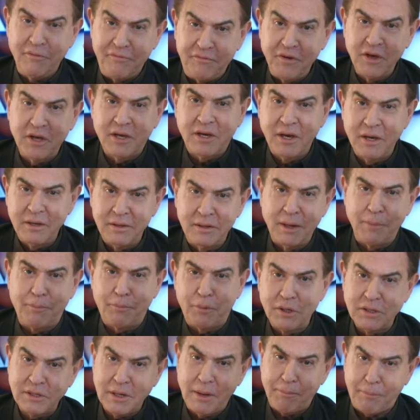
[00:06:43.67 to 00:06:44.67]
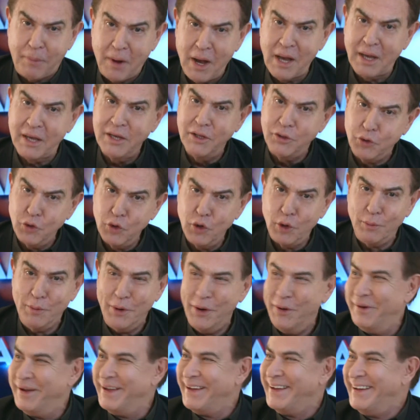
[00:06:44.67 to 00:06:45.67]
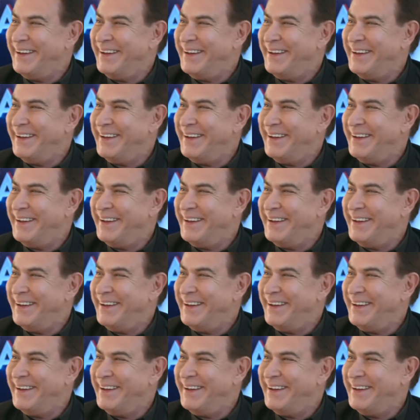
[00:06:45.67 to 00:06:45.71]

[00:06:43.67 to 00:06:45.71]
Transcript: Fique só aí, o teu programa. Apaga e durma.